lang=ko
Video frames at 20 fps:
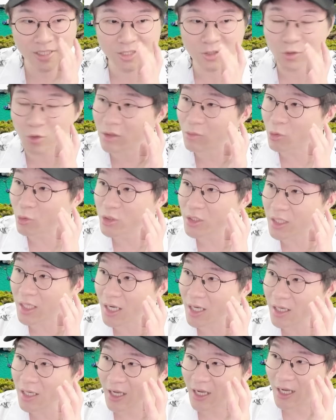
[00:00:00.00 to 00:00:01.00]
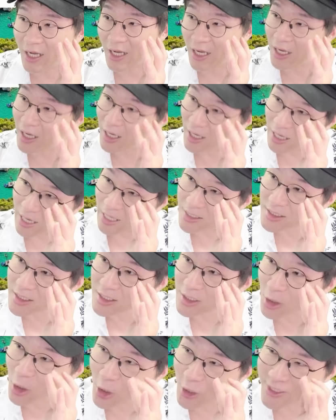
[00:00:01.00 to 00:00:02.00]
이쪽을 보니까 아닐
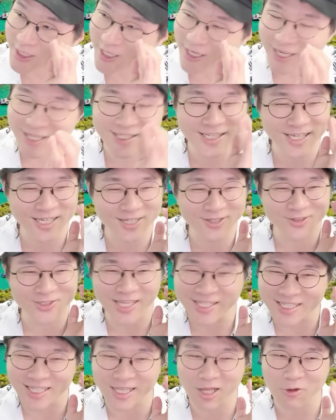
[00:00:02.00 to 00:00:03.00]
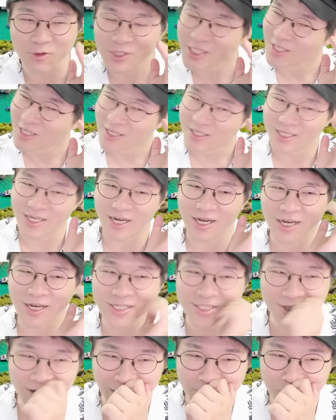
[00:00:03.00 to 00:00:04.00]
것 같다라는 얘기도 살짝 나오고 야
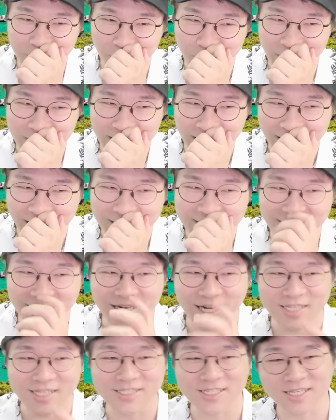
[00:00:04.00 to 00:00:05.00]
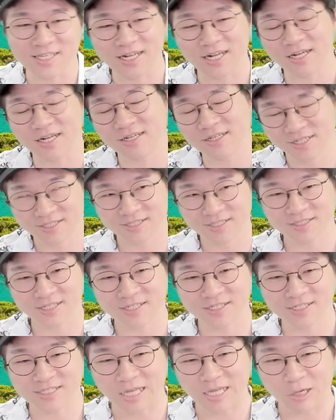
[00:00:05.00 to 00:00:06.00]
이거 뭔가 이상한데라는 얘기가
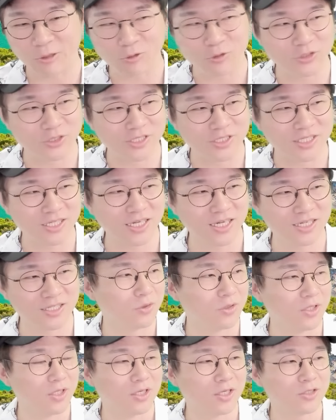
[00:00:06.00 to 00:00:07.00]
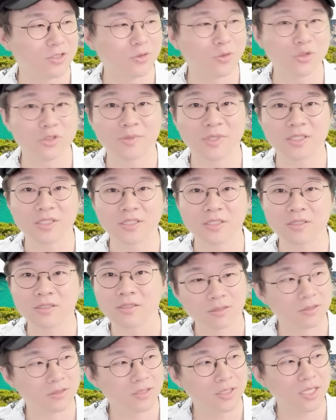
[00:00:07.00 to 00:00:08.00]
살짝 나오고 있으니까 그래서 요즘에는
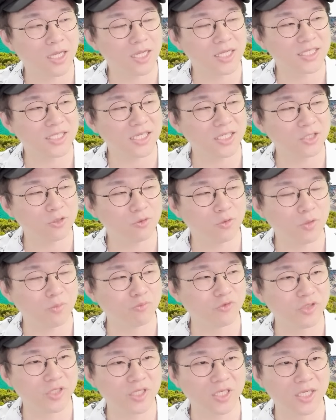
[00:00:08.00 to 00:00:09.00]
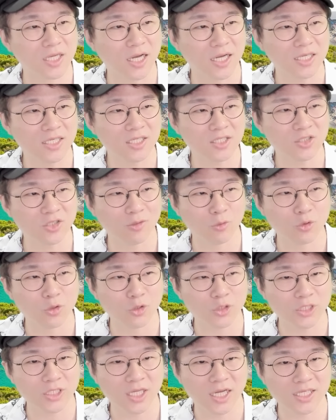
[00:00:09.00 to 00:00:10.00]
세계 기상기구의 분위기가
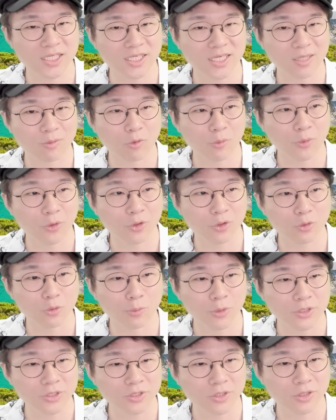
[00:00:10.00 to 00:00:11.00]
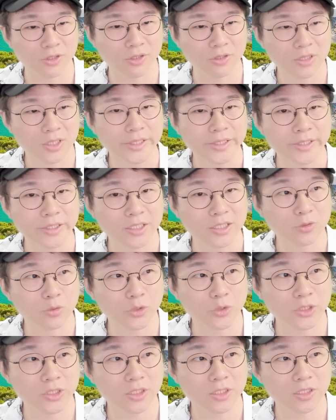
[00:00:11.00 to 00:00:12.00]
1.5도씨가 아니라 목표를 높였어요.
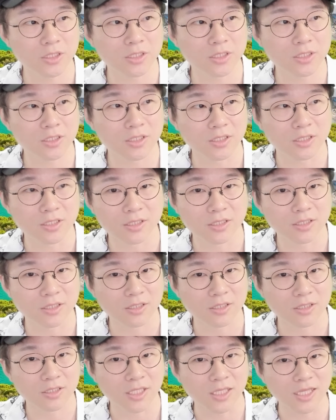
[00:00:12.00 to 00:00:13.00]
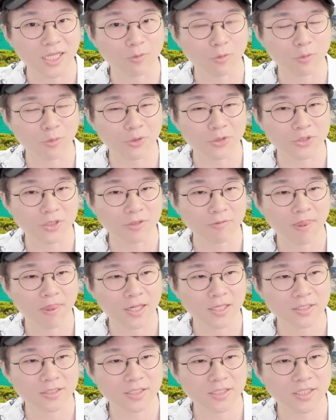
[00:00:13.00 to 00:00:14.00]
2도씨 옛날 목표죠.
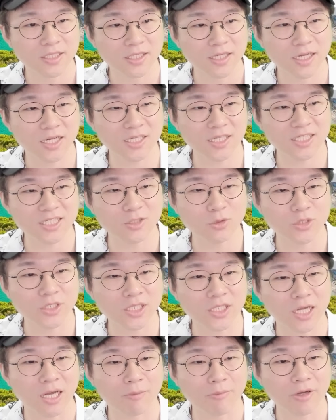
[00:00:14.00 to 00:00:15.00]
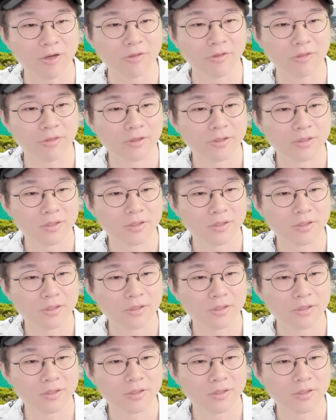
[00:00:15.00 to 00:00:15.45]
제 생각엔 2도씨 가면